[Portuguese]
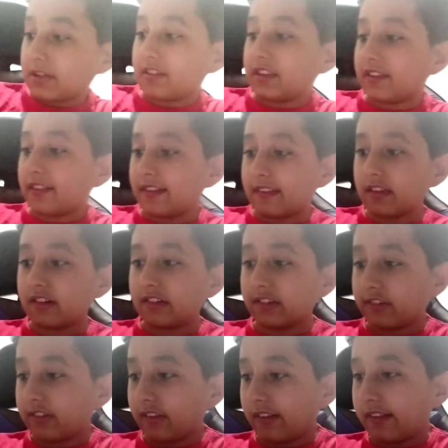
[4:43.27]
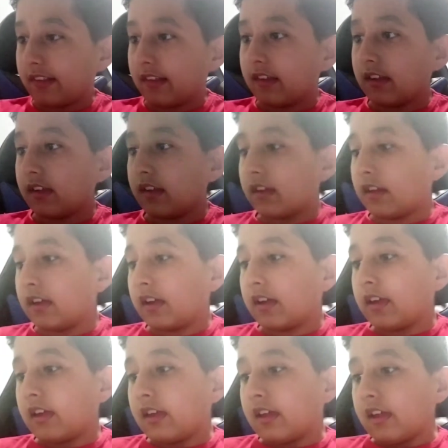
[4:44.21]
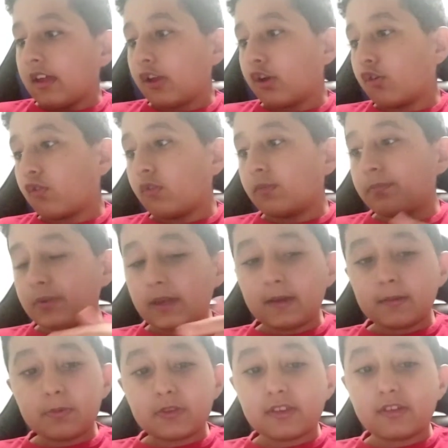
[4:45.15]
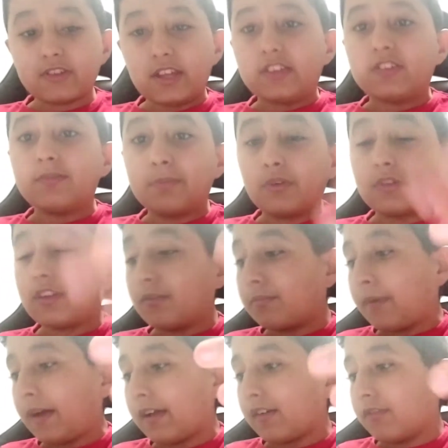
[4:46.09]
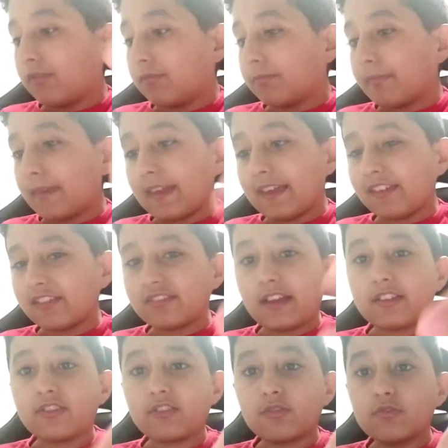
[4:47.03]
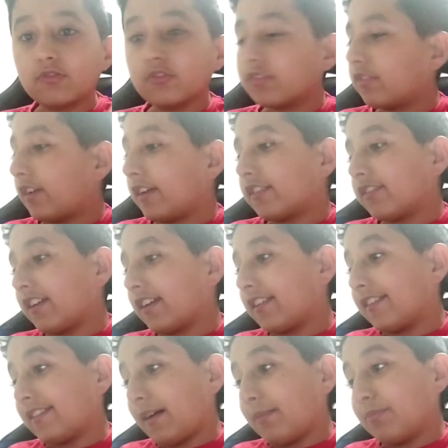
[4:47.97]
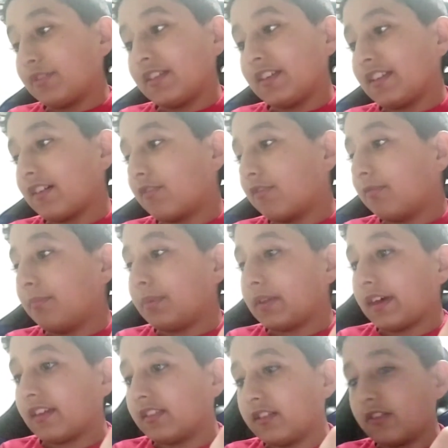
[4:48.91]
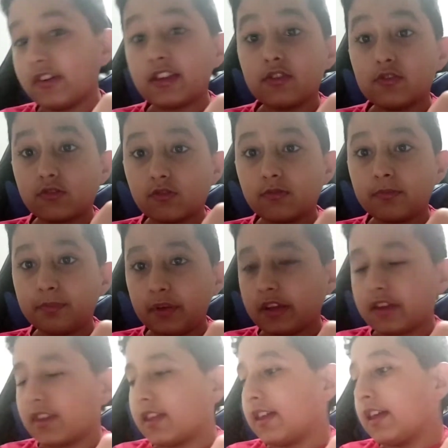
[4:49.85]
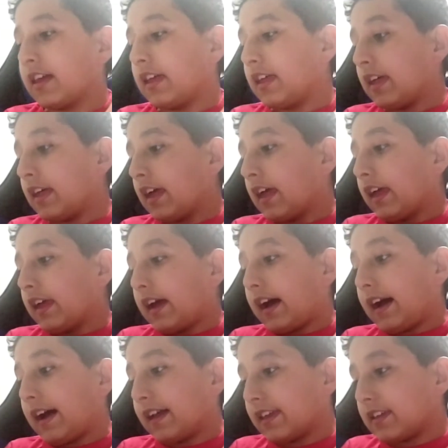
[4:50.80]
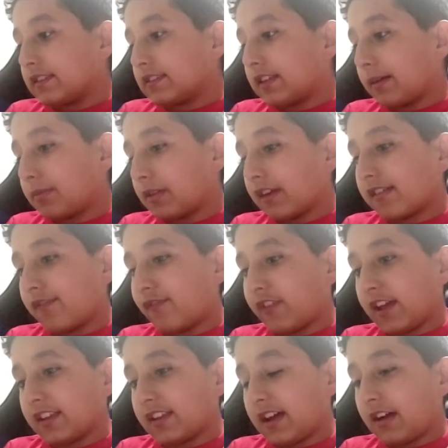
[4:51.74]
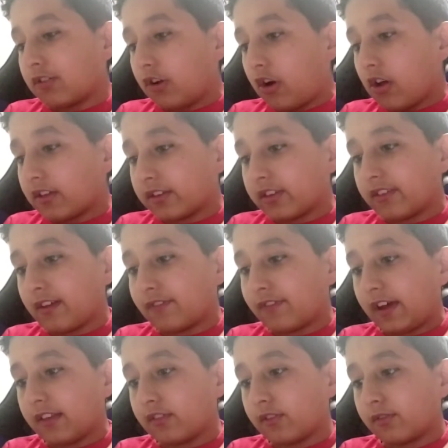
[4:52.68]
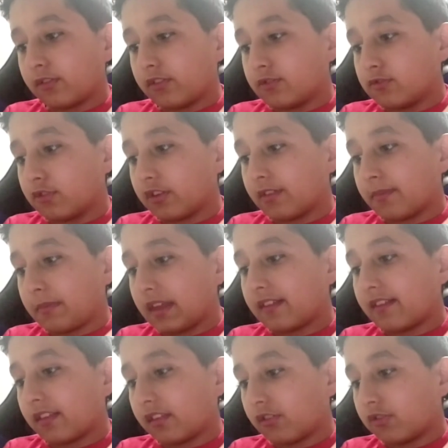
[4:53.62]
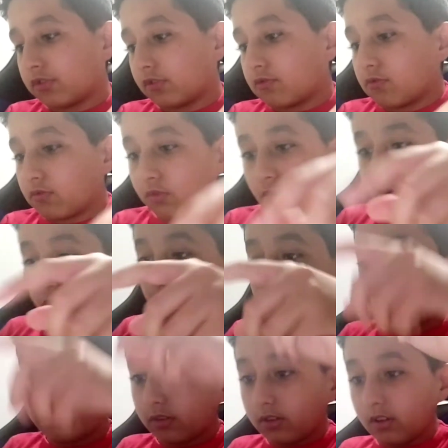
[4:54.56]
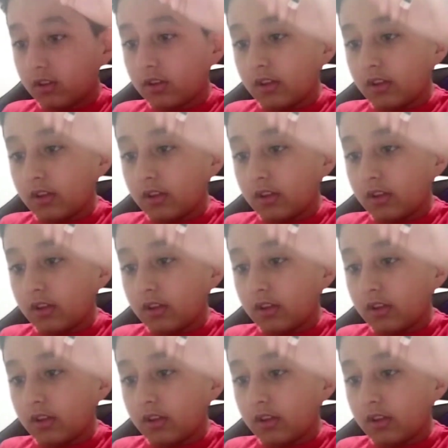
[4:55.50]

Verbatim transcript: para iniciantes. Eu comprei porque eu já tinha um pouquinho mais, um mês já de curso, achei que já poderia comprar, então aí eu comprei. Aí na Black Friday agora, que já faz uns dois meses que eu tô com curso,